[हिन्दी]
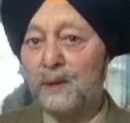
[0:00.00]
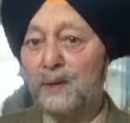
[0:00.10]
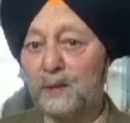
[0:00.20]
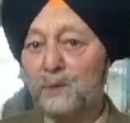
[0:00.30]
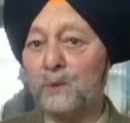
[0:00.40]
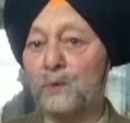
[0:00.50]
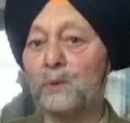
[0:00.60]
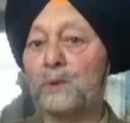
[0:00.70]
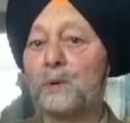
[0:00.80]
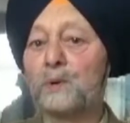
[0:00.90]
इनको
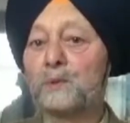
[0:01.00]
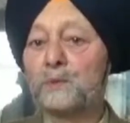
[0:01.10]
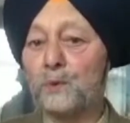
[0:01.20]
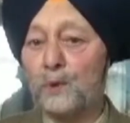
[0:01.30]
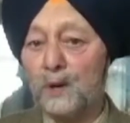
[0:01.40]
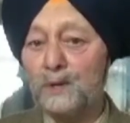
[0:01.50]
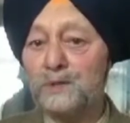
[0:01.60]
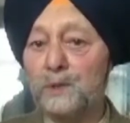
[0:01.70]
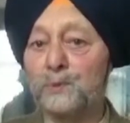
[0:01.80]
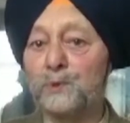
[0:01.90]
रंग
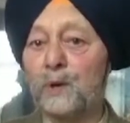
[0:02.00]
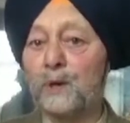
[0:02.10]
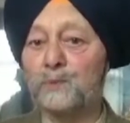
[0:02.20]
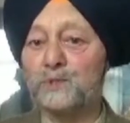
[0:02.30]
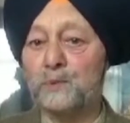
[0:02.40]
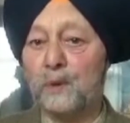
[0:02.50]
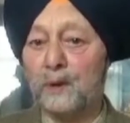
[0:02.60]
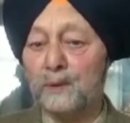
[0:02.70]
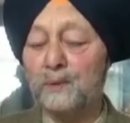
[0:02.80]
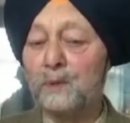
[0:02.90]
जो है
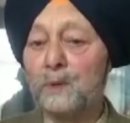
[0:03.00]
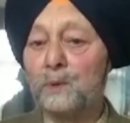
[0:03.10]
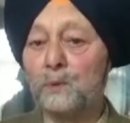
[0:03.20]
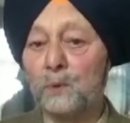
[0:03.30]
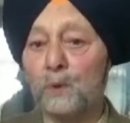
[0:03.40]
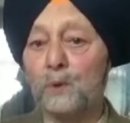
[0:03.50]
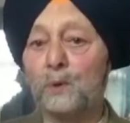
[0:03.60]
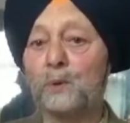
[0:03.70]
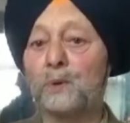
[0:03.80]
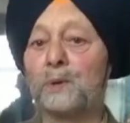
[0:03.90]
मुसलमान वो
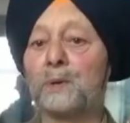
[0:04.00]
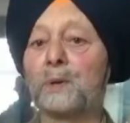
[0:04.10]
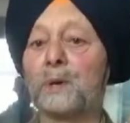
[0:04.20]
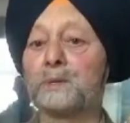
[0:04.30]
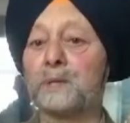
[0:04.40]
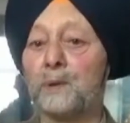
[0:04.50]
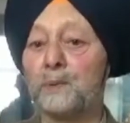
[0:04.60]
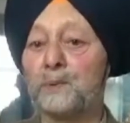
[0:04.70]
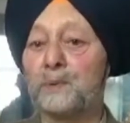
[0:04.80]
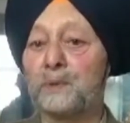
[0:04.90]
इनका
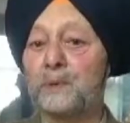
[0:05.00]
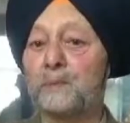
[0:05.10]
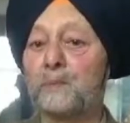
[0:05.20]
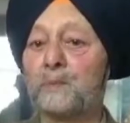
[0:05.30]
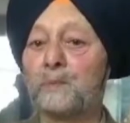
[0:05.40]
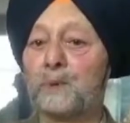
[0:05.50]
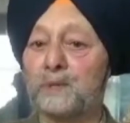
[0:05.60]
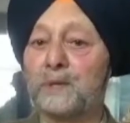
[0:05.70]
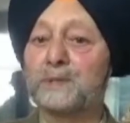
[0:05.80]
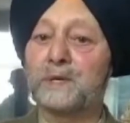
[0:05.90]
तरण
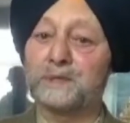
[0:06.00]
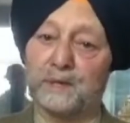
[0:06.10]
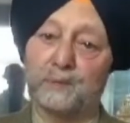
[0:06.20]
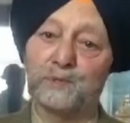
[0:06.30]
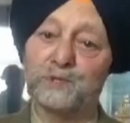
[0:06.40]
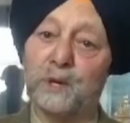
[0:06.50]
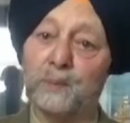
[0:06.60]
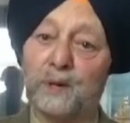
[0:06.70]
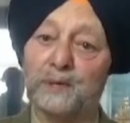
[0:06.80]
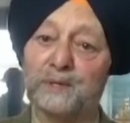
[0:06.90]
बदलना चाहते हैं
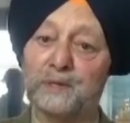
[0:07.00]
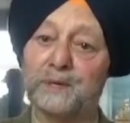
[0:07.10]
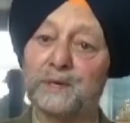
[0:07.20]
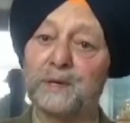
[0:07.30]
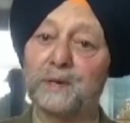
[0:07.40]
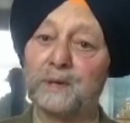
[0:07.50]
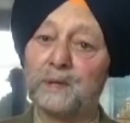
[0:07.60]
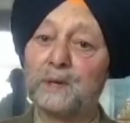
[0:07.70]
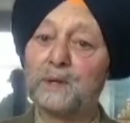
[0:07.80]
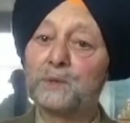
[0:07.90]
मुसलमान बनाना चाहते हैं
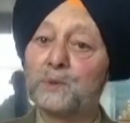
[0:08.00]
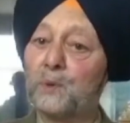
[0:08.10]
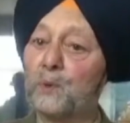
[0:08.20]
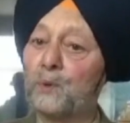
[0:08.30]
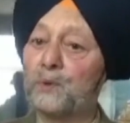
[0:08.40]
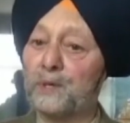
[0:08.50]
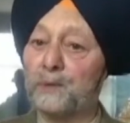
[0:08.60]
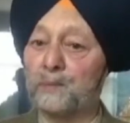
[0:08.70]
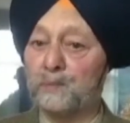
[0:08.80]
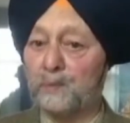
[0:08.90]
तो
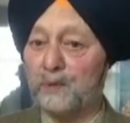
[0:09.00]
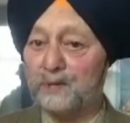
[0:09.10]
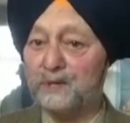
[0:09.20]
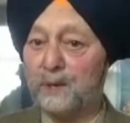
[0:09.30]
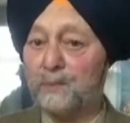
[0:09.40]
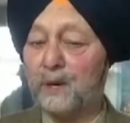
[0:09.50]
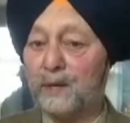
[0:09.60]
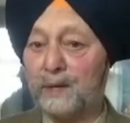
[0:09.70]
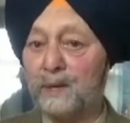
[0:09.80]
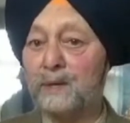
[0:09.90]
ये मेरी शरण में
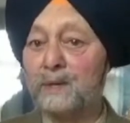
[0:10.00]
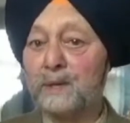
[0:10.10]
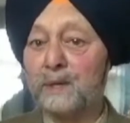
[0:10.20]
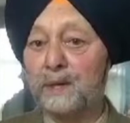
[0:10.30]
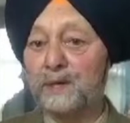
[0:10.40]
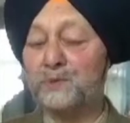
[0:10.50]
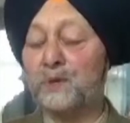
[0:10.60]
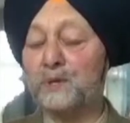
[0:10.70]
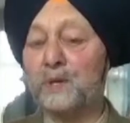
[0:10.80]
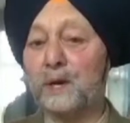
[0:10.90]
आए हैं कि इस
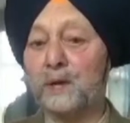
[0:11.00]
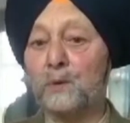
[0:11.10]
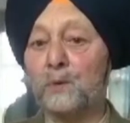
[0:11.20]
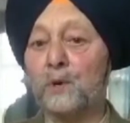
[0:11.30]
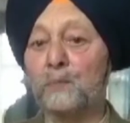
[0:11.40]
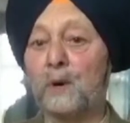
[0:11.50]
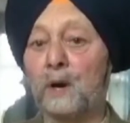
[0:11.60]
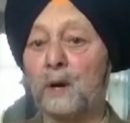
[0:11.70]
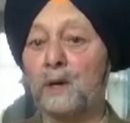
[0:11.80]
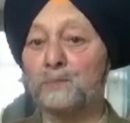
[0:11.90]
वक्त अगर कोई
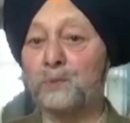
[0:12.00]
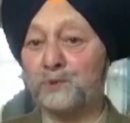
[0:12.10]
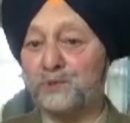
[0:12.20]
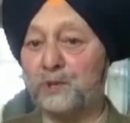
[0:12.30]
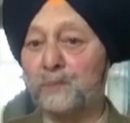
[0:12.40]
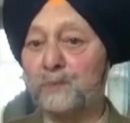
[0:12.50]
महापुरुष